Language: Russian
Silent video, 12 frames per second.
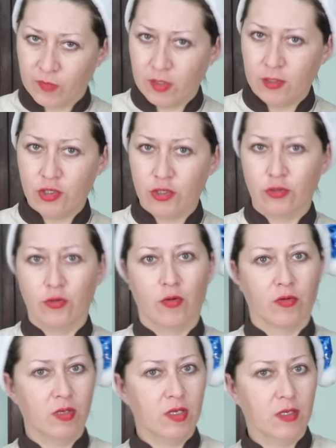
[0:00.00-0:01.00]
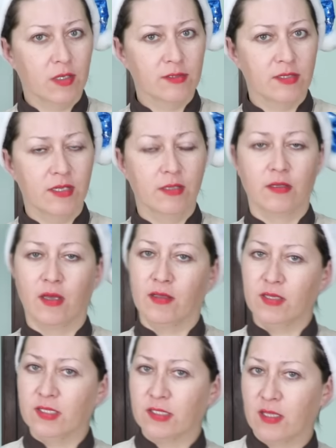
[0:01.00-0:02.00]
И чеснок, и кислинка,
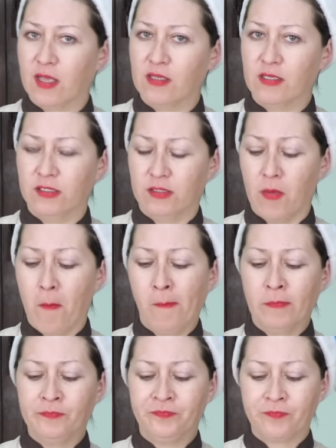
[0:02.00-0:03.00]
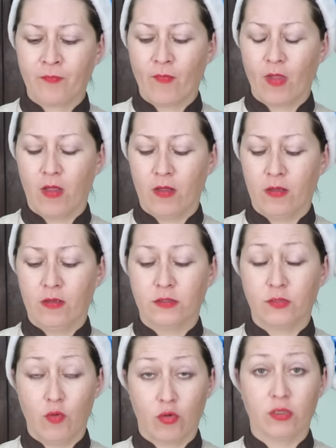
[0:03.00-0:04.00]
и сладость э,
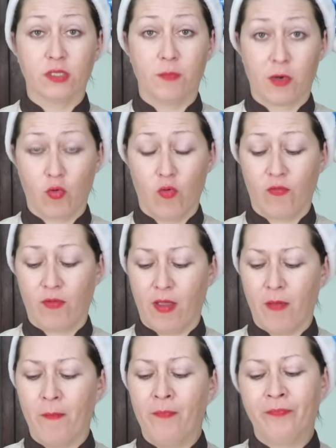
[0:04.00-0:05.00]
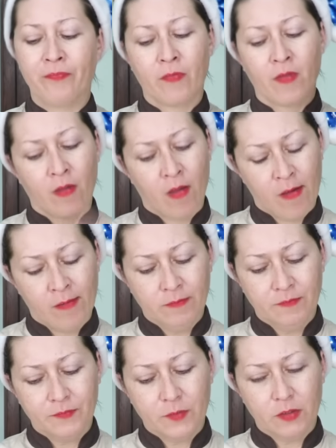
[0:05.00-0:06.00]
свеклы с морковкой.
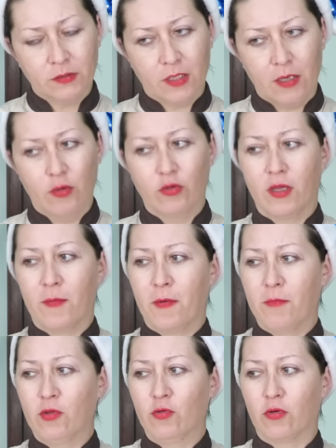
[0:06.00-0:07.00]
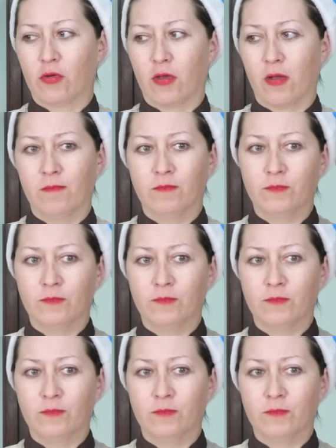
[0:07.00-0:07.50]
Соленая помидорка.